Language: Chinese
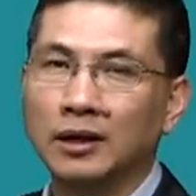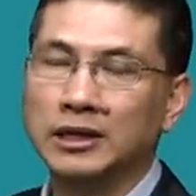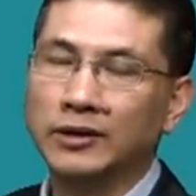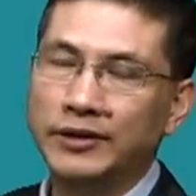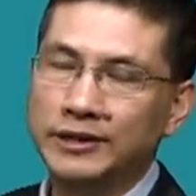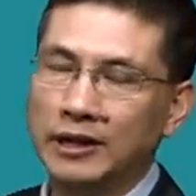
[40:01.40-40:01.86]

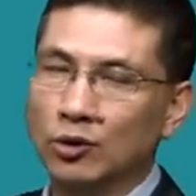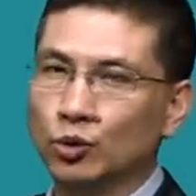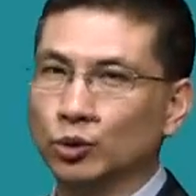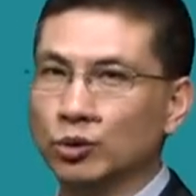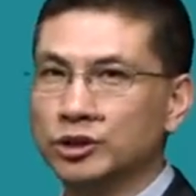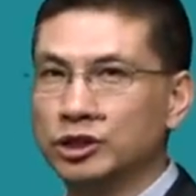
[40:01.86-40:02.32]
因为向
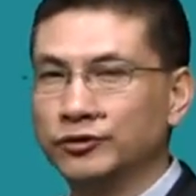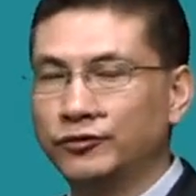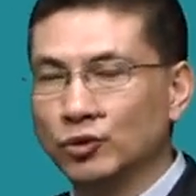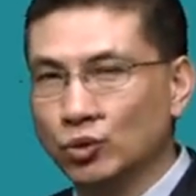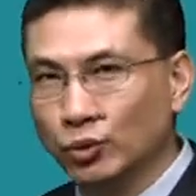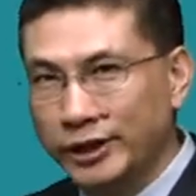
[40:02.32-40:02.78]
股东支
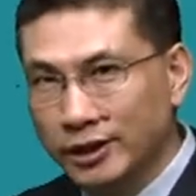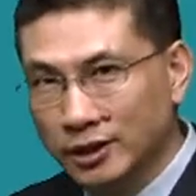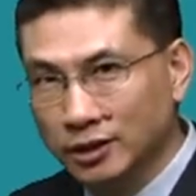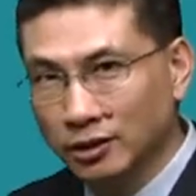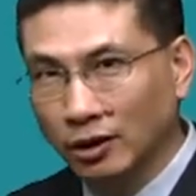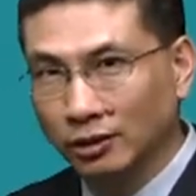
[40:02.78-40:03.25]
付股利
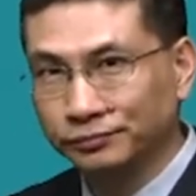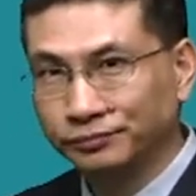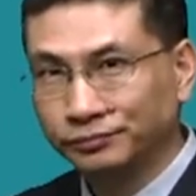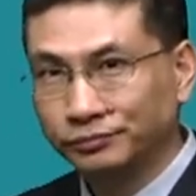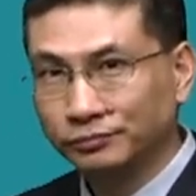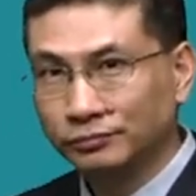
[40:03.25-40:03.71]
的时候，
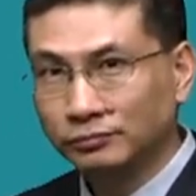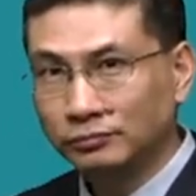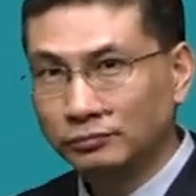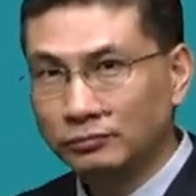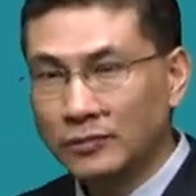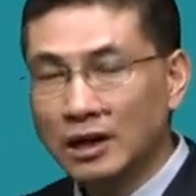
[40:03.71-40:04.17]

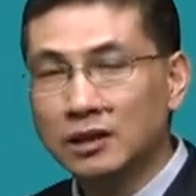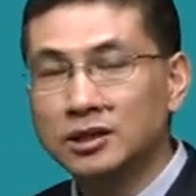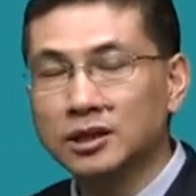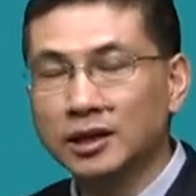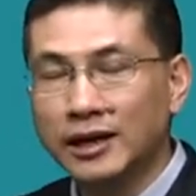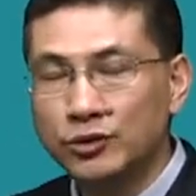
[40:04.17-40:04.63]

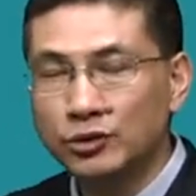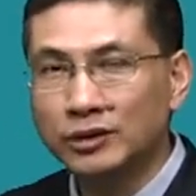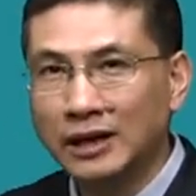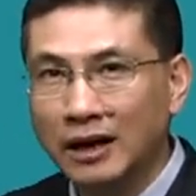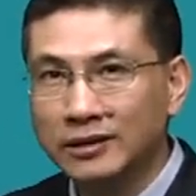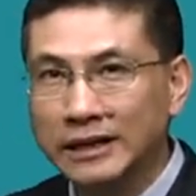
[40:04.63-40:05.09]
是根据
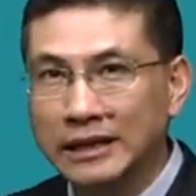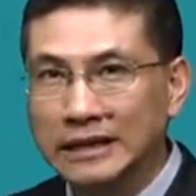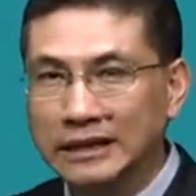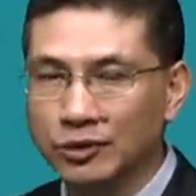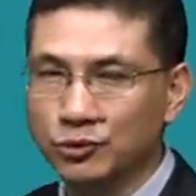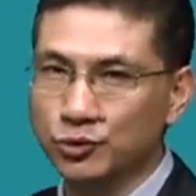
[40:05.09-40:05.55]
当年的
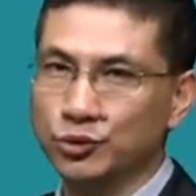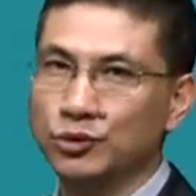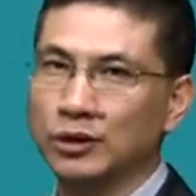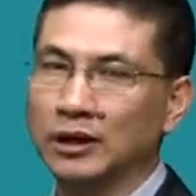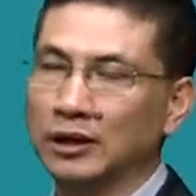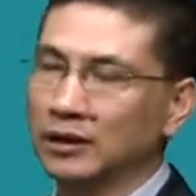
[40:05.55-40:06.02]
盈
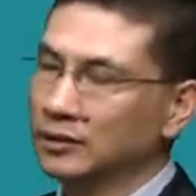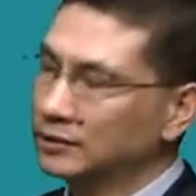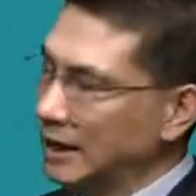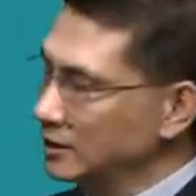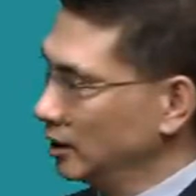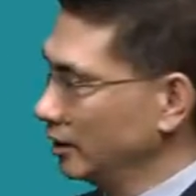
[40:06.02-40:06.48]
余
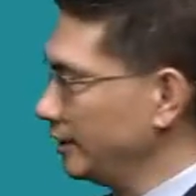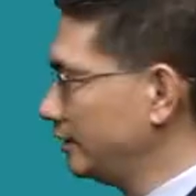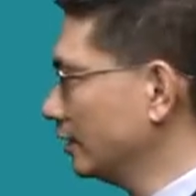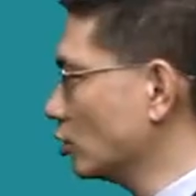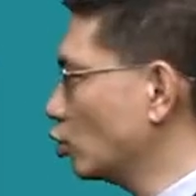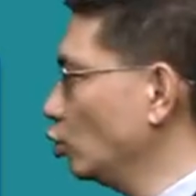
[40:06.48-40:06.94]
再乘以
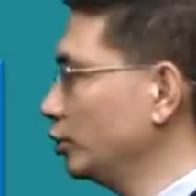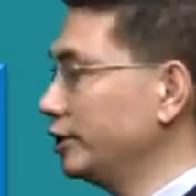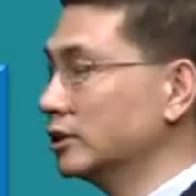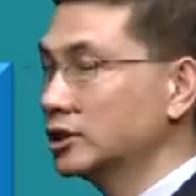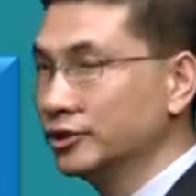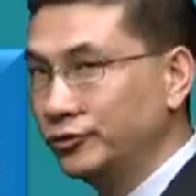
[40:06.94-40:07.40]
这个固
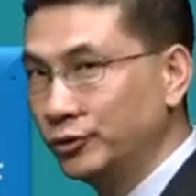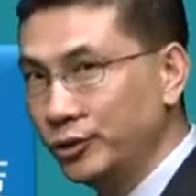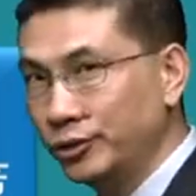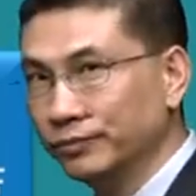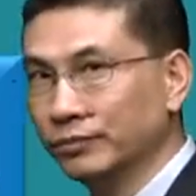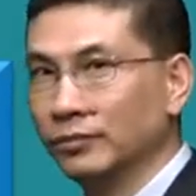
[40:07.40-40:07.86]
定的支付
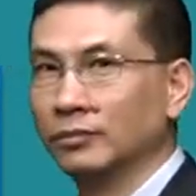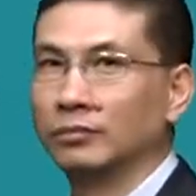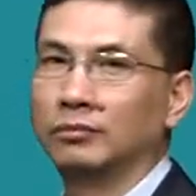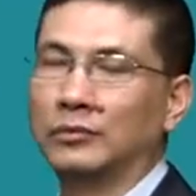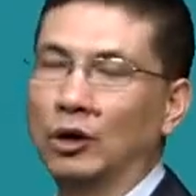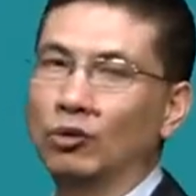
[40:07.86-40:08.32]
率。
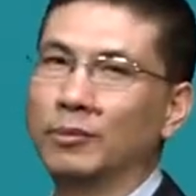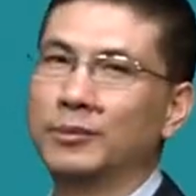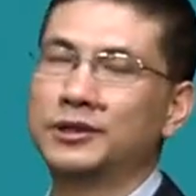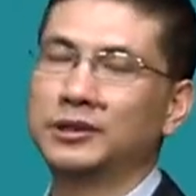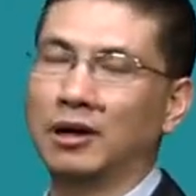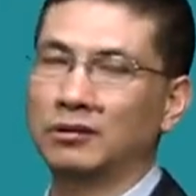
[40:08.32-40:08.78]
那我
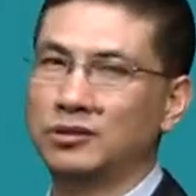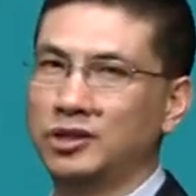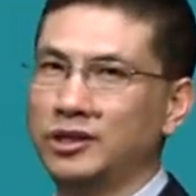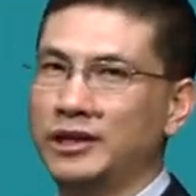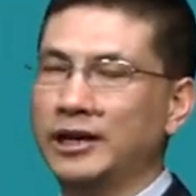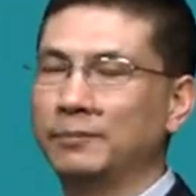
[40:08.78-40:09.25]
们知道，
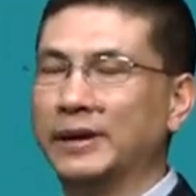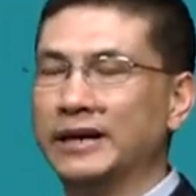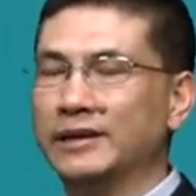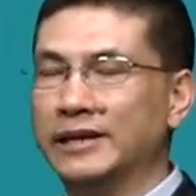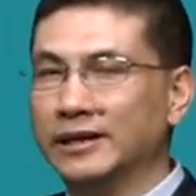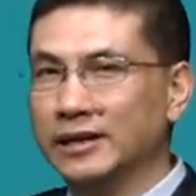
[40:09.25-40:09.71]
企业
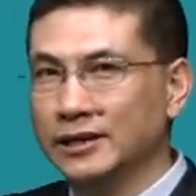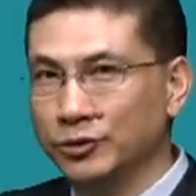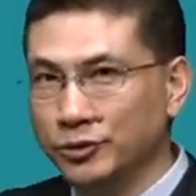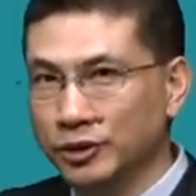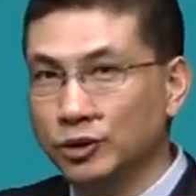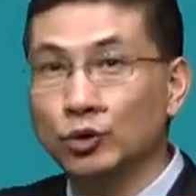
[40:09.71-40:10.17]
每年的
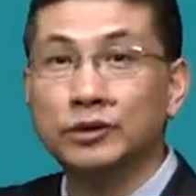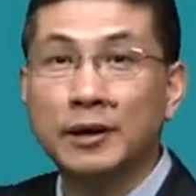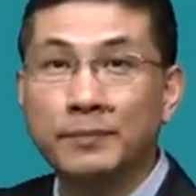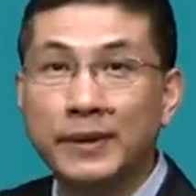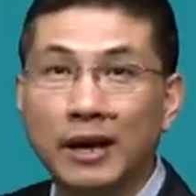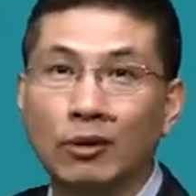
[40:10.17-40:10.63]
盈余都是
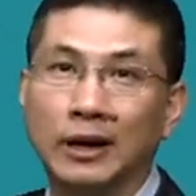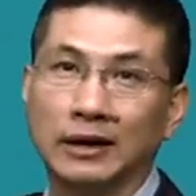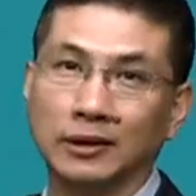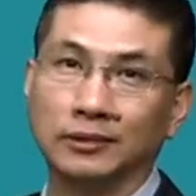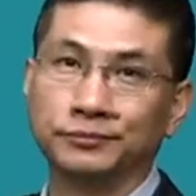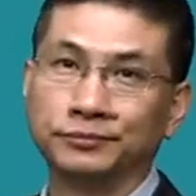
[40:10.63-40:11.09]
在变化
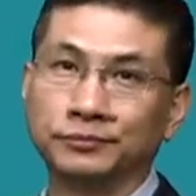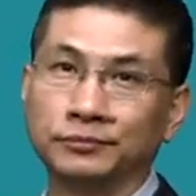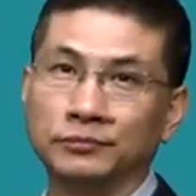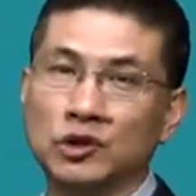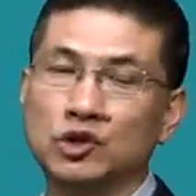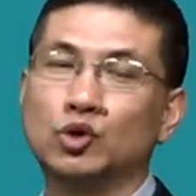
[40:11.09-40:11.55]
的，
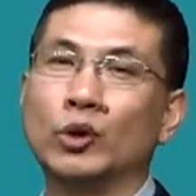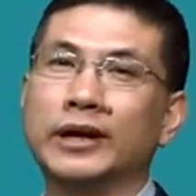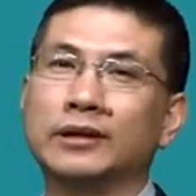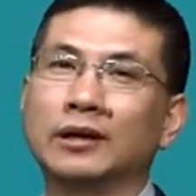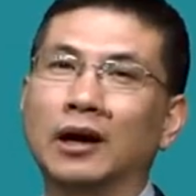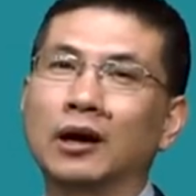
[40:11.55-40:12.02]
所
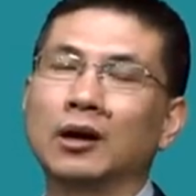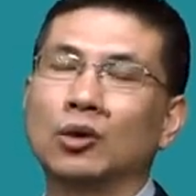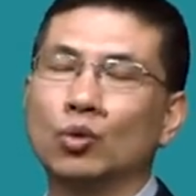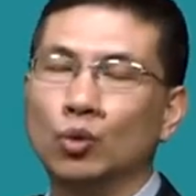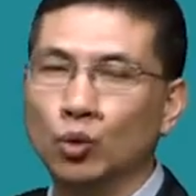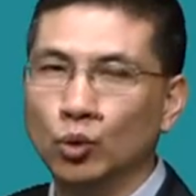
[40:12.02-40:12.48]
以呢，
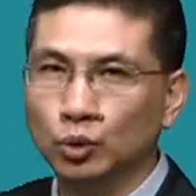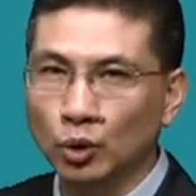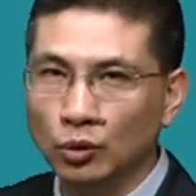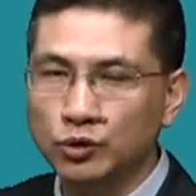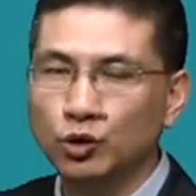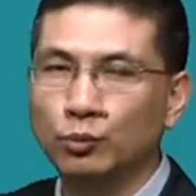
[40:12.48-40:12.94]
股
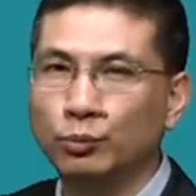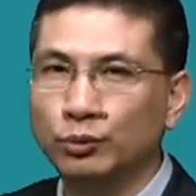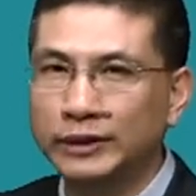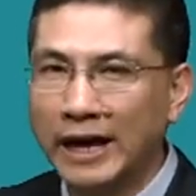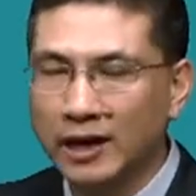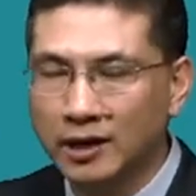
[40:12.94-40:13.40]
东就
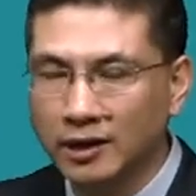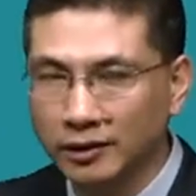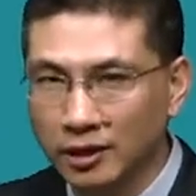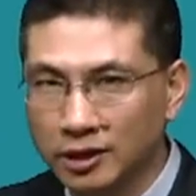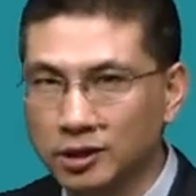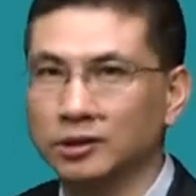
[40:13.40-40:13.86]
不太可
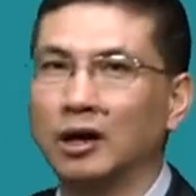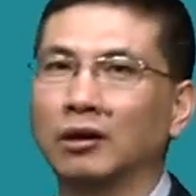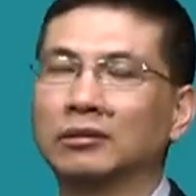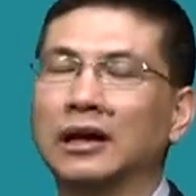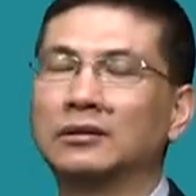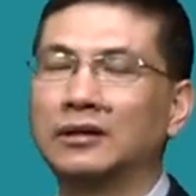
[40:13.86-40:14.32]
能知
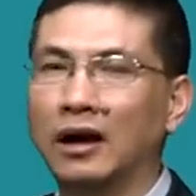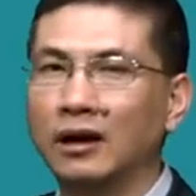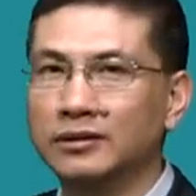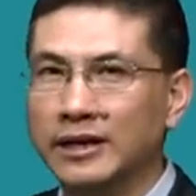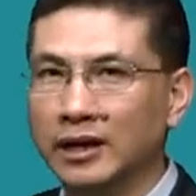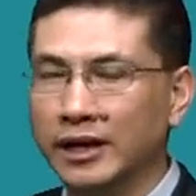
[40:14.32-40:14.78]
道他
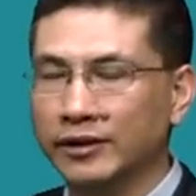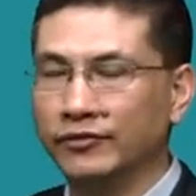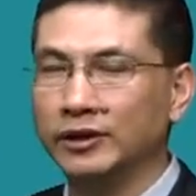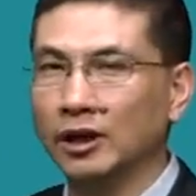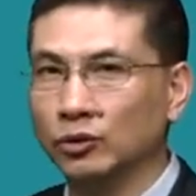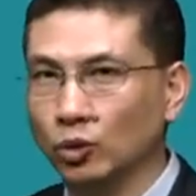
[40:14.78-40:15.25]
当年可以
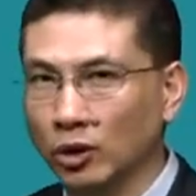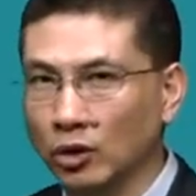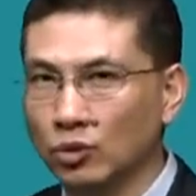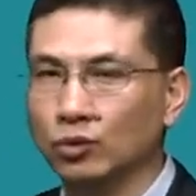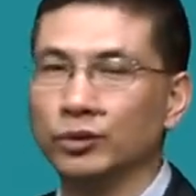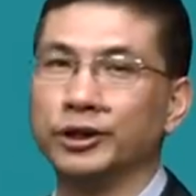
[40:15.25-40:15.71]
分到多
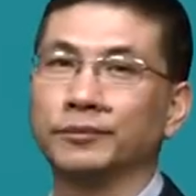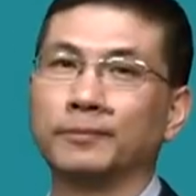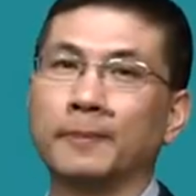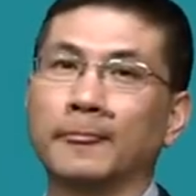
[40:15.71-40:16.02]
少股利，